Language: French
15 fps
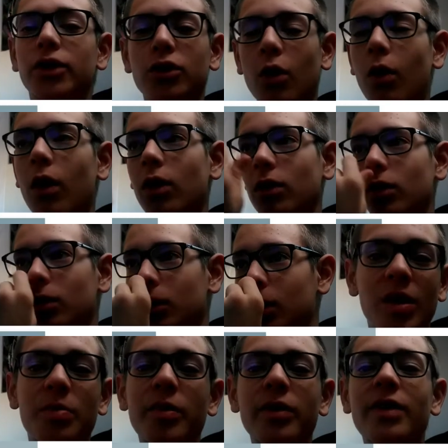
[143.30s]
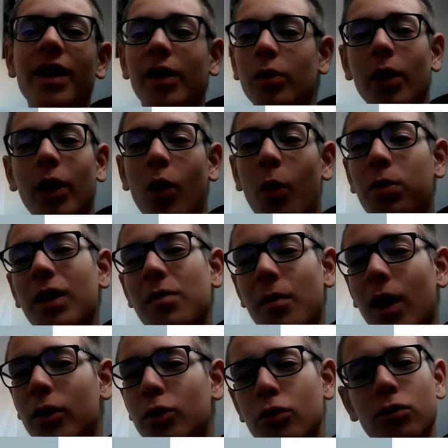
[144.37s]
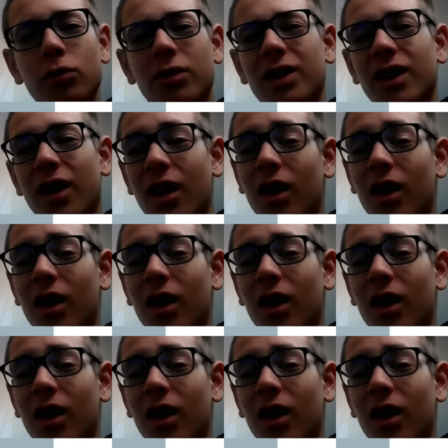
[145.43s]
fait, tu crois, là. Ça se peut que ça soit complètement nul aussi,